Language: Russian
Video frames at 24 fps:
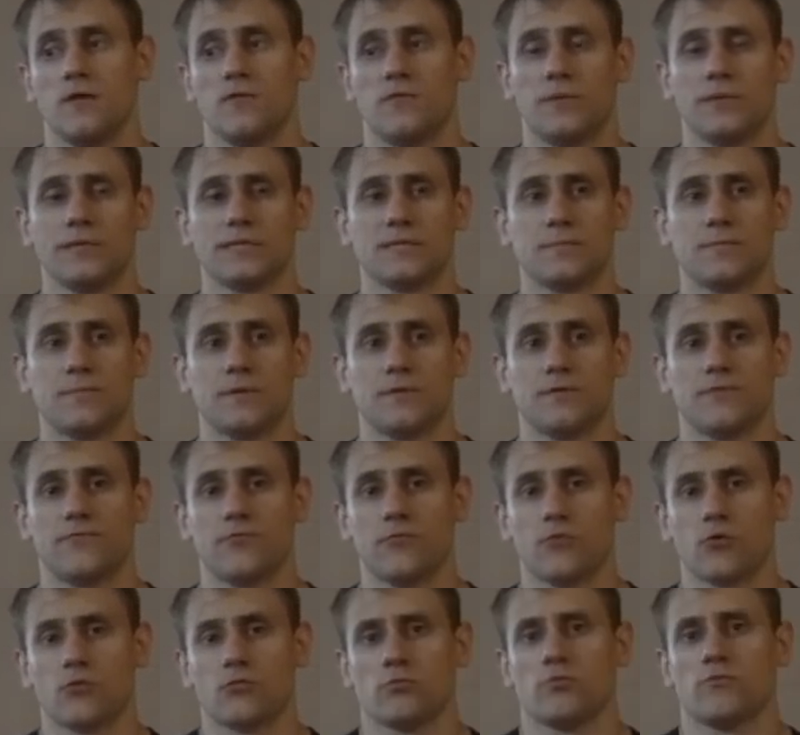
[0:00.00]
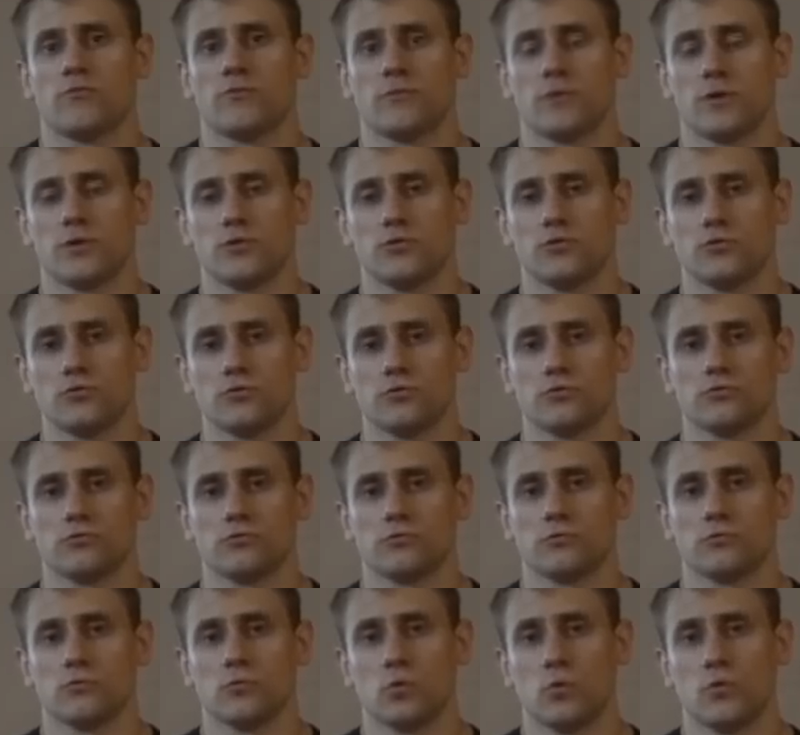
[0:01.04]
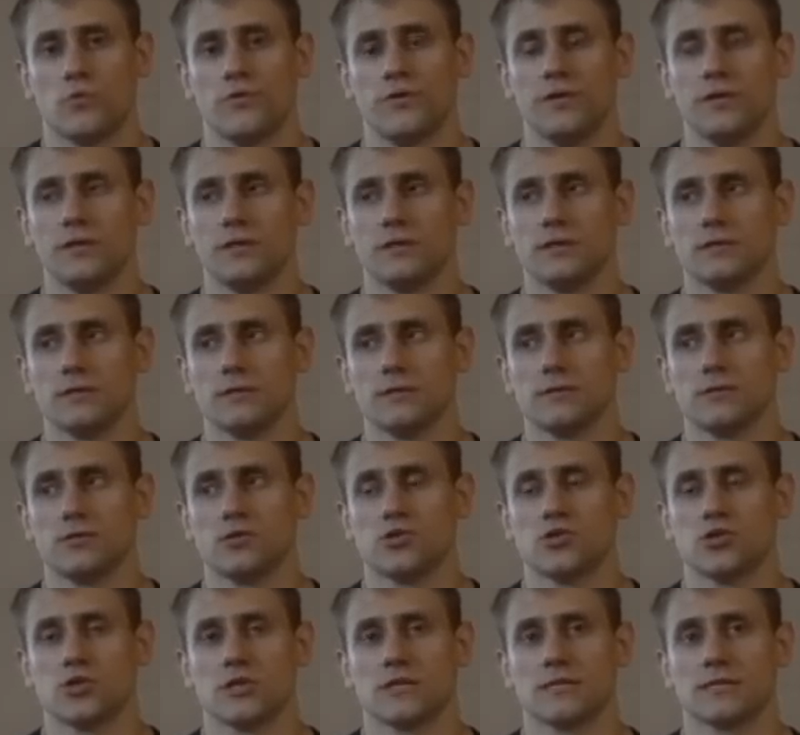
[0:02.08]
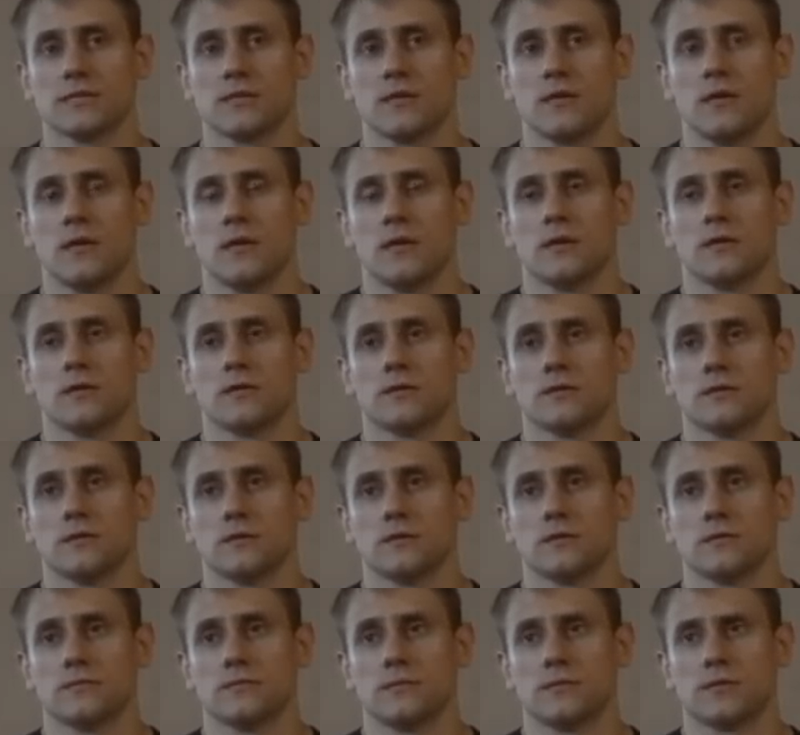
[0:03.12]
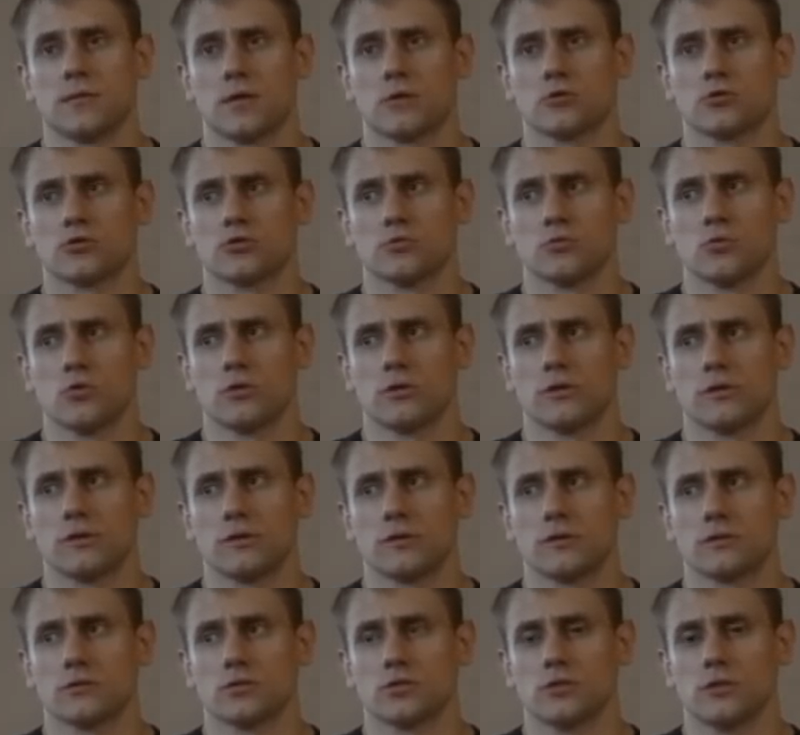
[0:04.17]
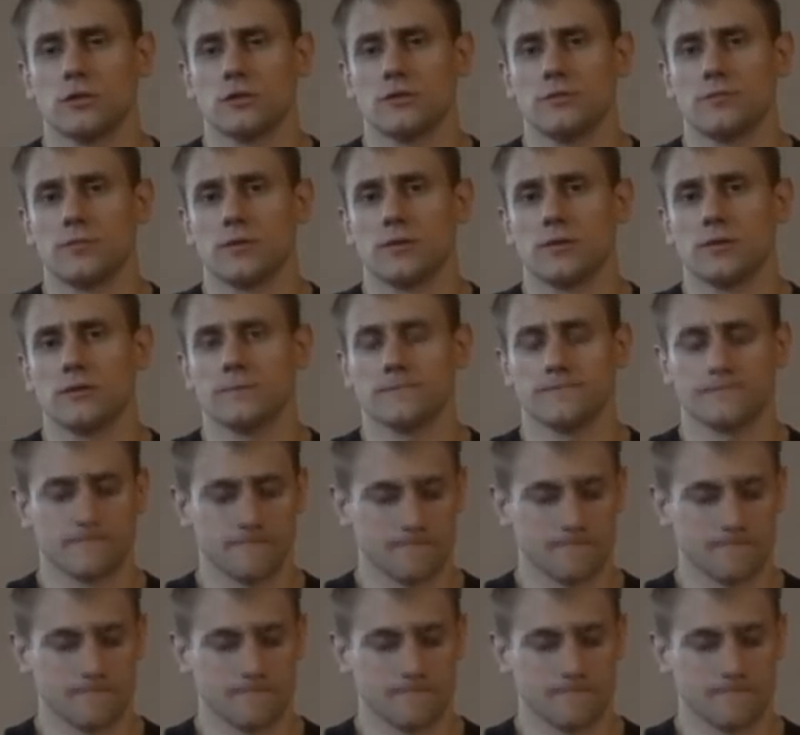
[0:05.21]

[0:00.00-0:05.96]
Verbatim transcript: В принципе, форму вы мою увидите сейчас. Э, не так уж и много я жира набрал.